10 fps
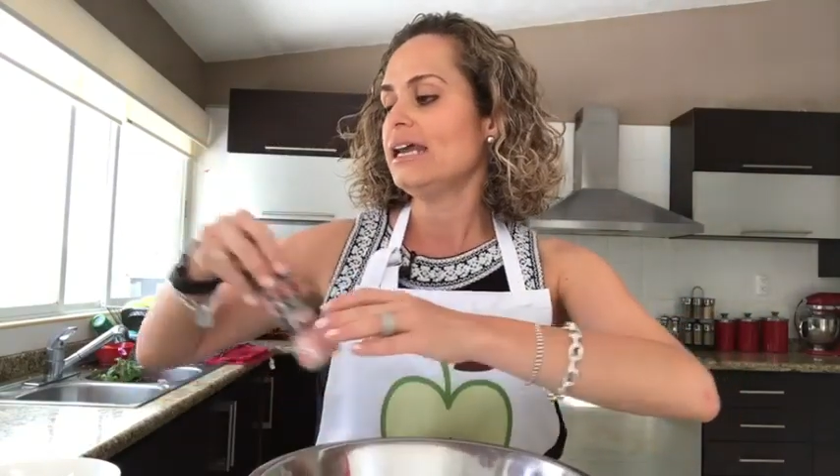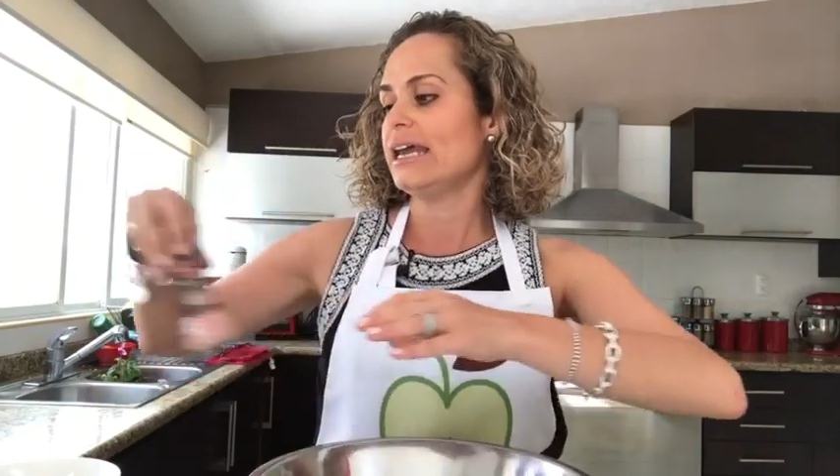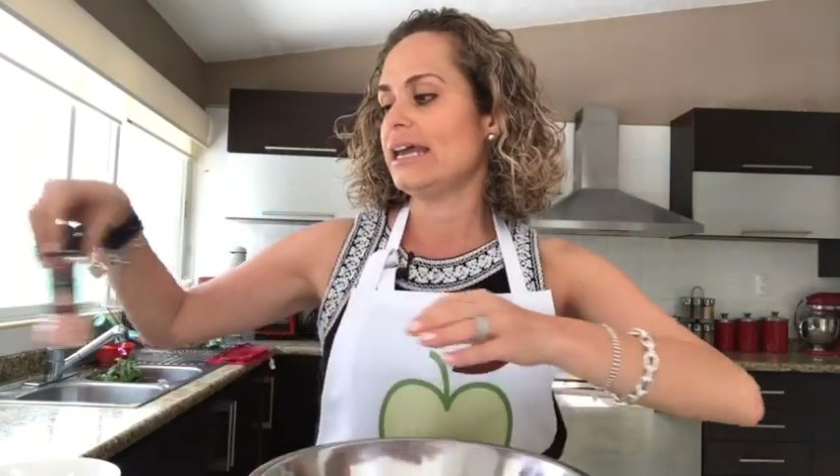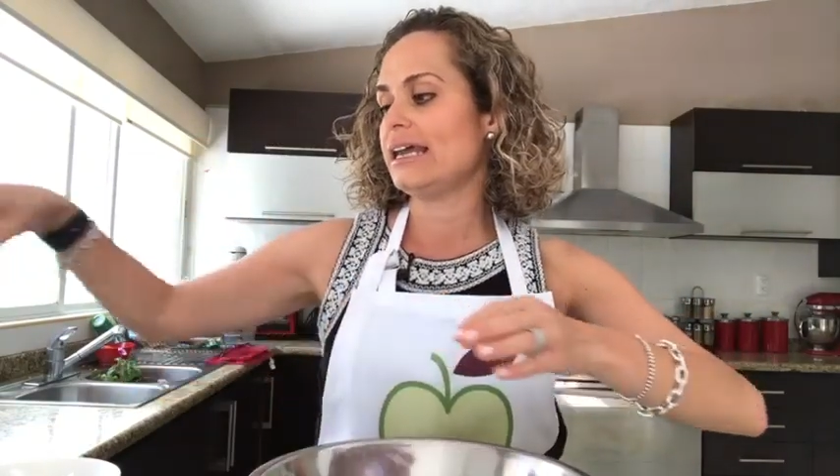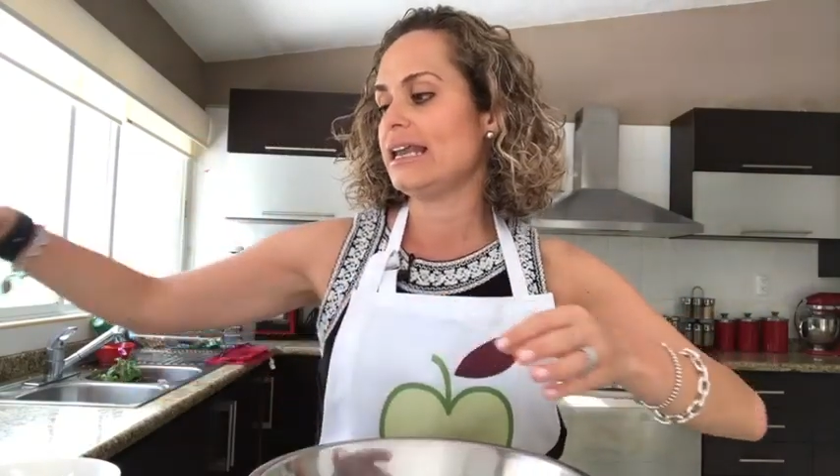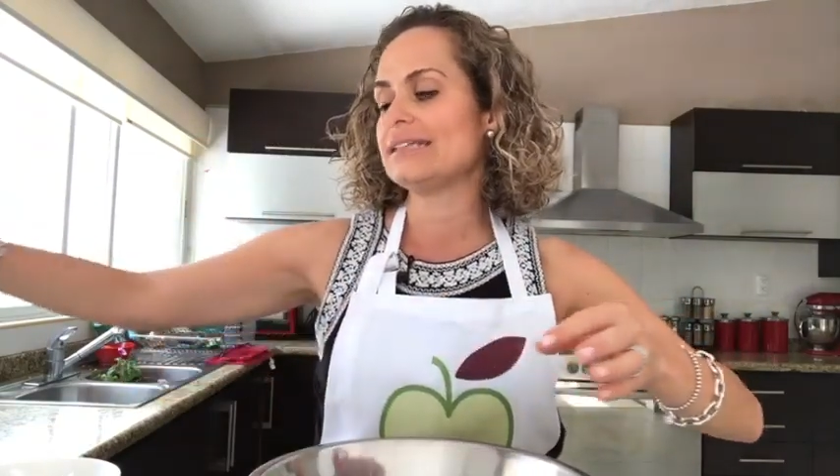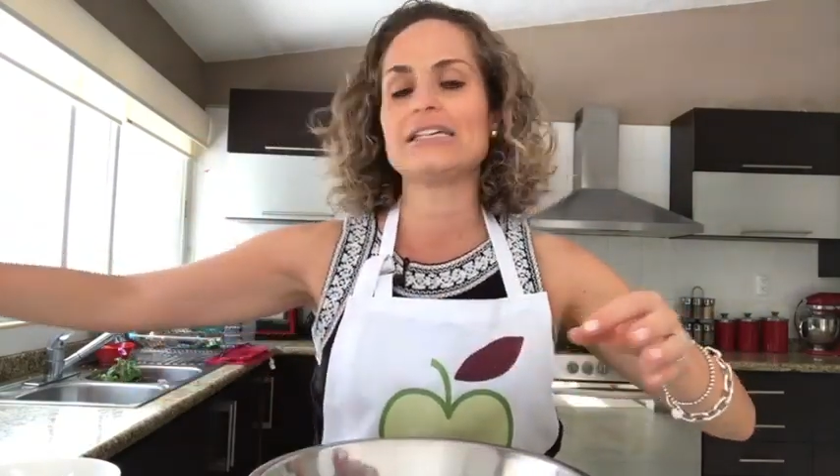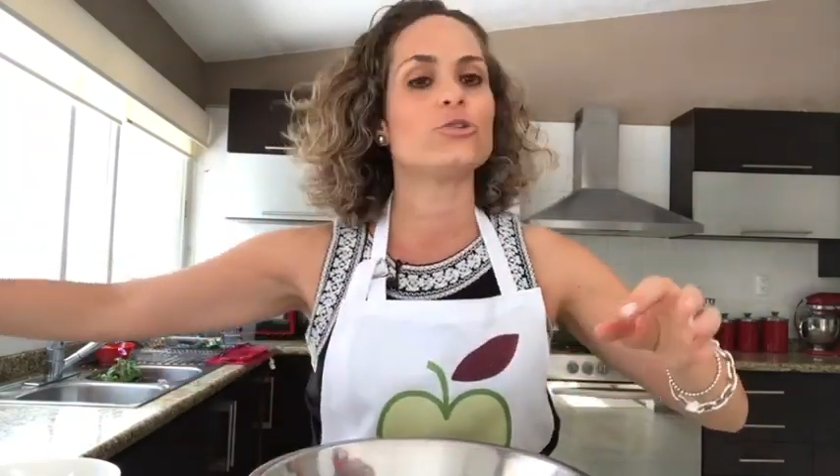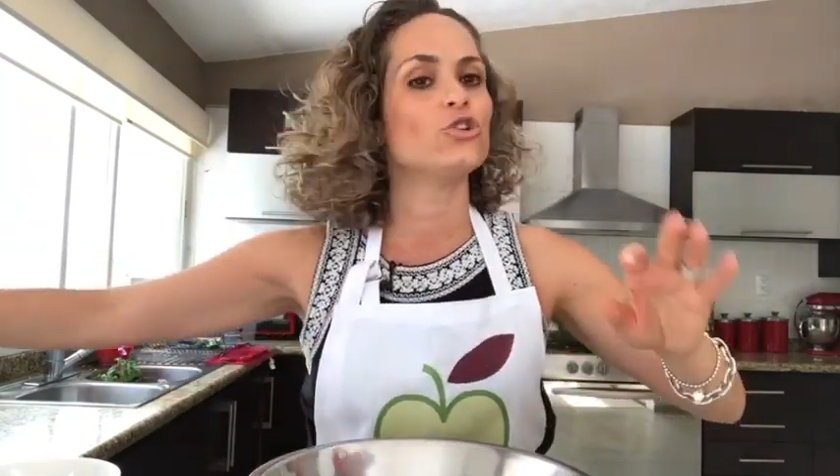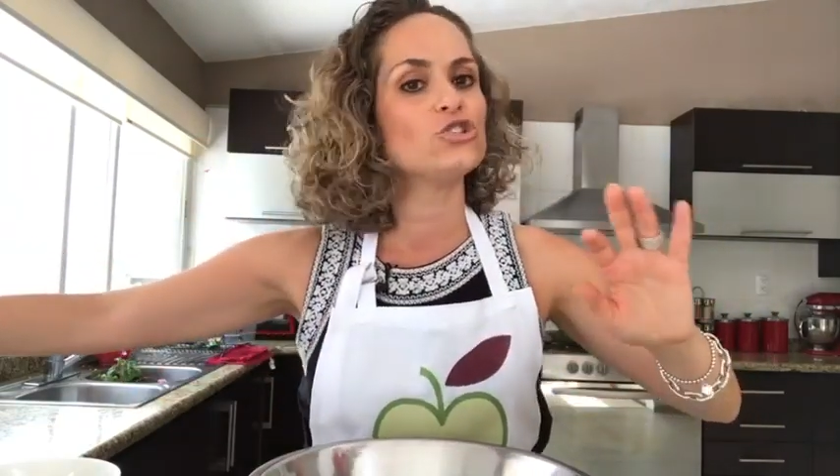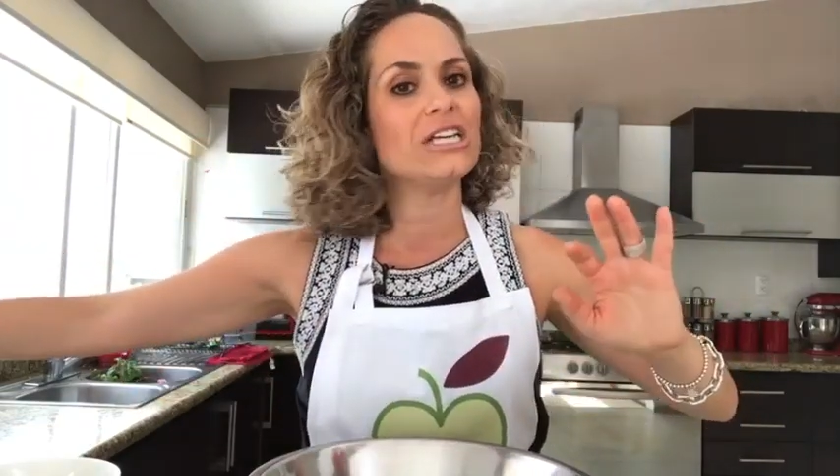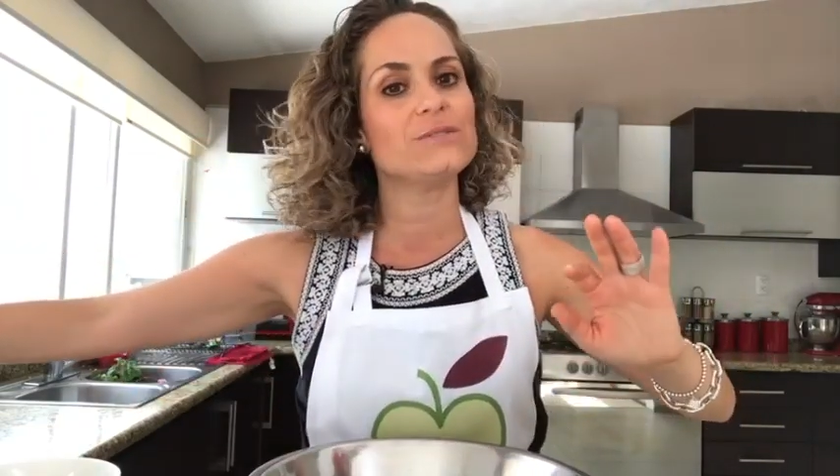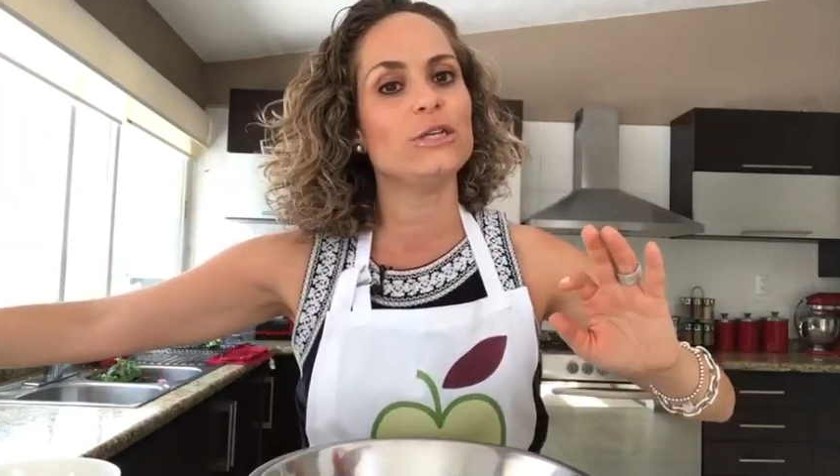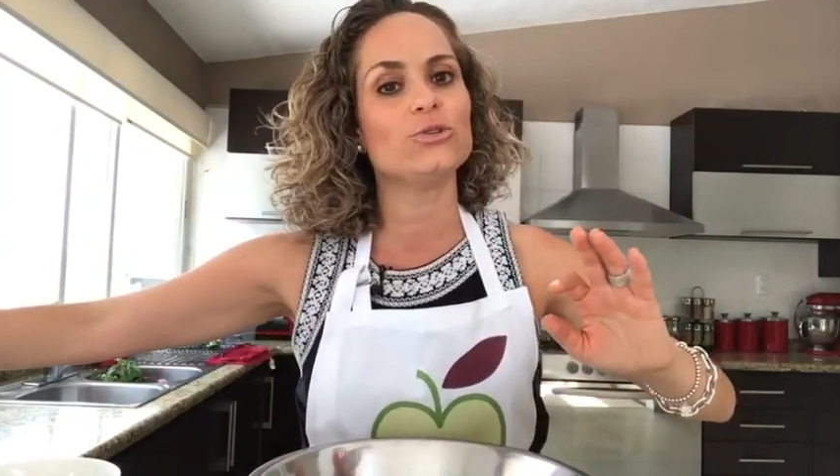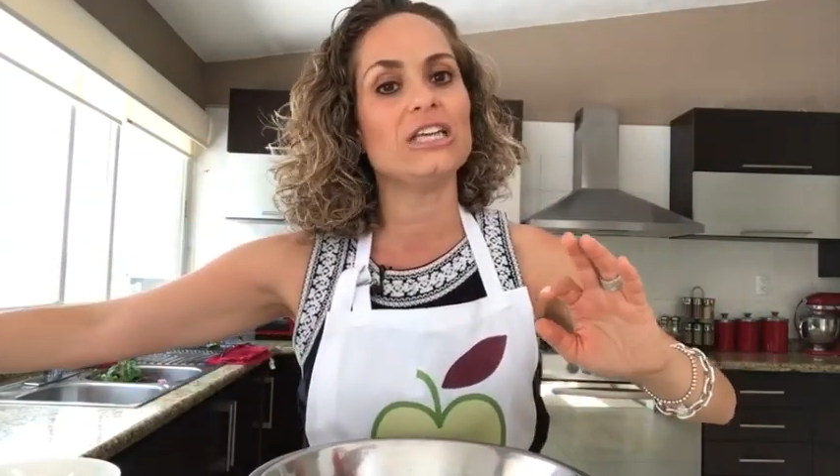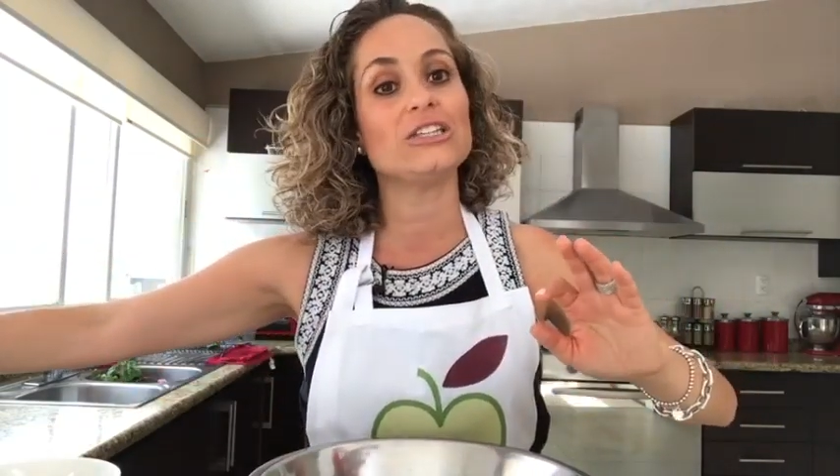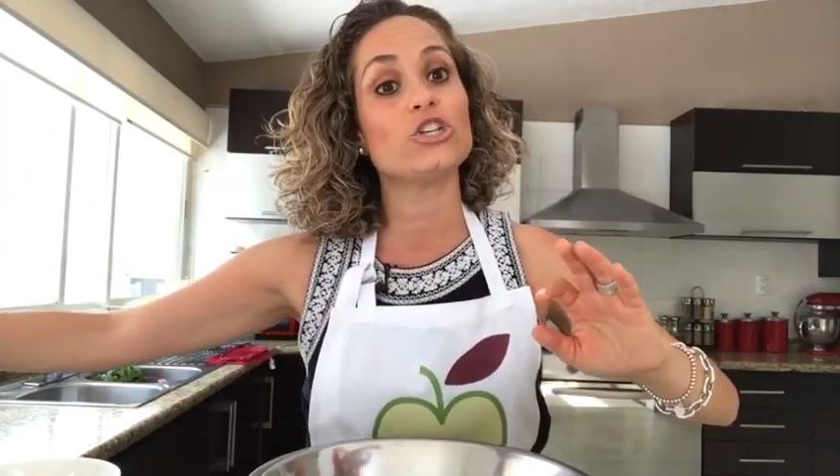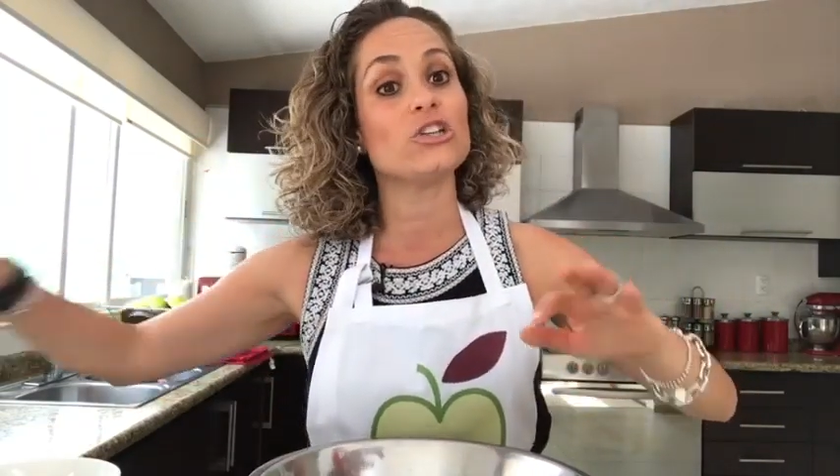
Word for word: eh, las dejo unos 10 minutitos,